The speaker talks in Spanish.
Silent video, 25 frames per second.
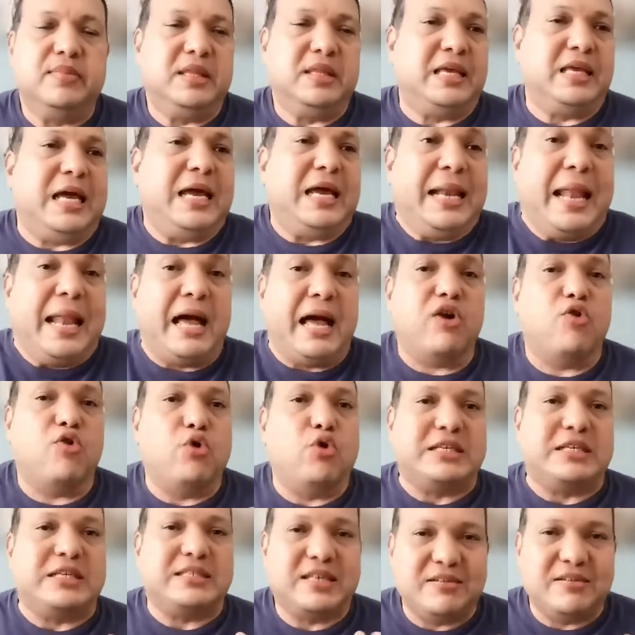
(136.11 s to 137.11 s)
Que el
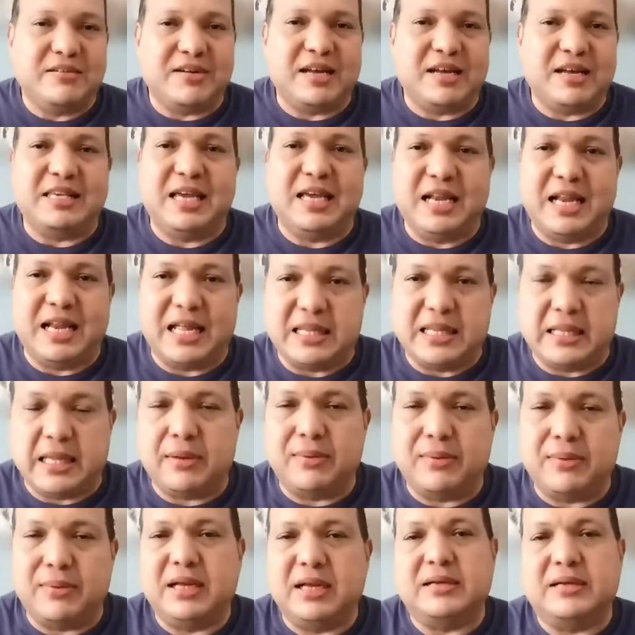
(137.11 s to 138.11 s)
agua se vaya en las
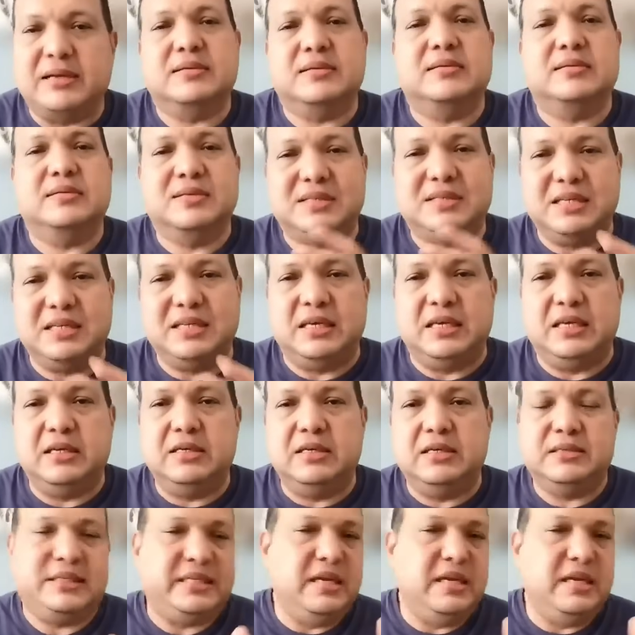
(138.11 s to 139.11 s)
tablas, sí,
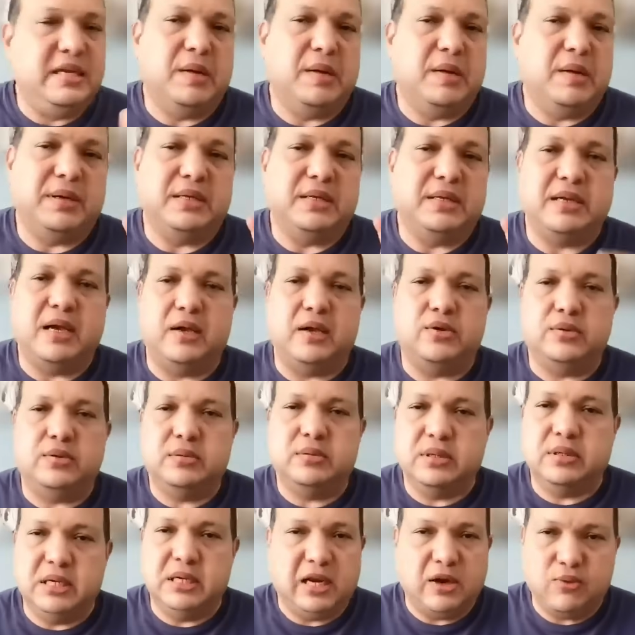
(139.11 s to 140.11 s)
siempre ha pasado.
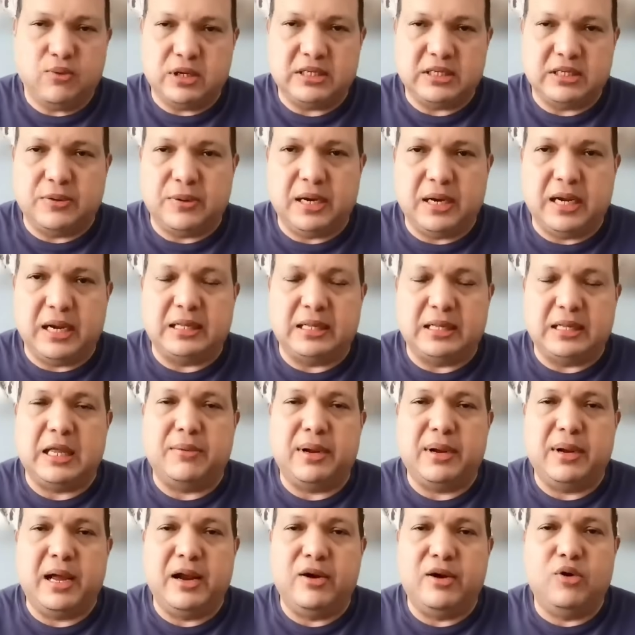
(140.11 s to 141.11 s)
El agua se va en las
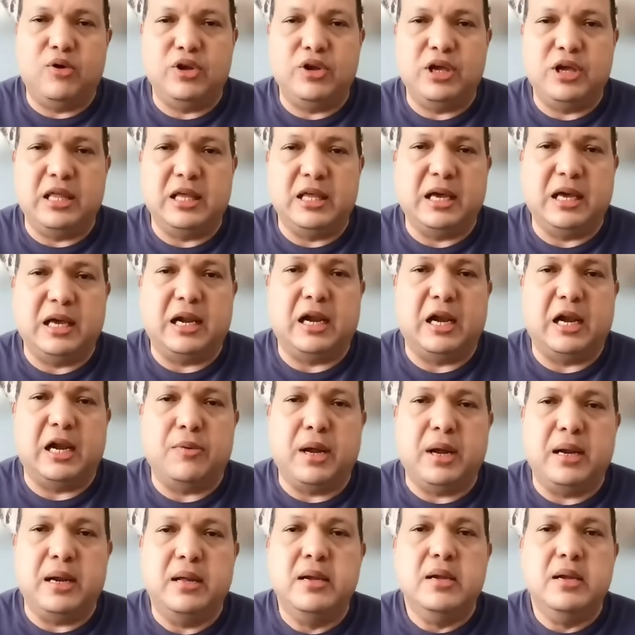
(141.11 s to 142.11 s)
tablas en los días de
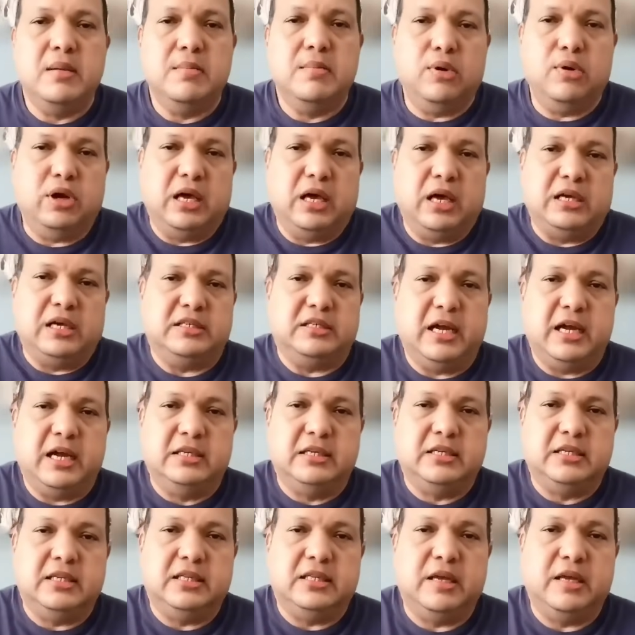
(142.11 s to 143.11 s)
carnaval porque quizás el
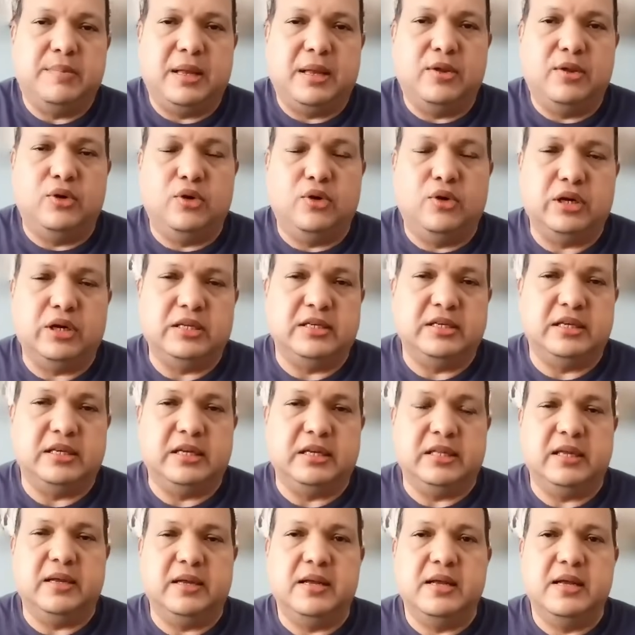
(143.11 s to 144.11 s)
sistema no lo
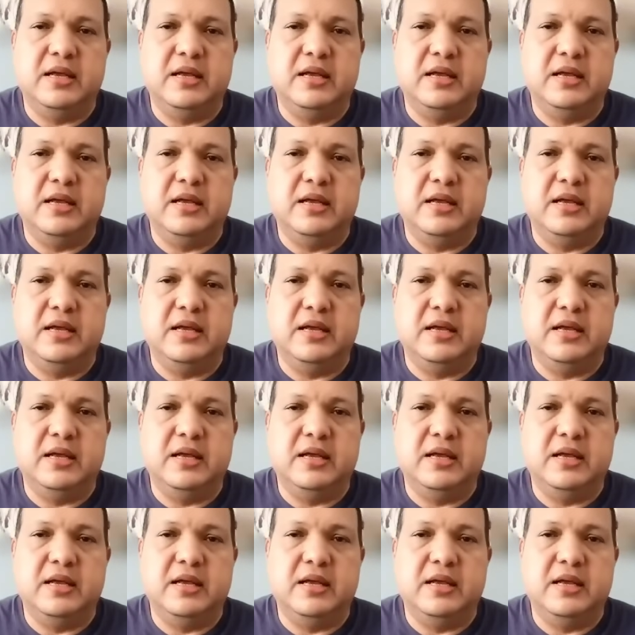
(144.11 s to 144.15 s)
resiste.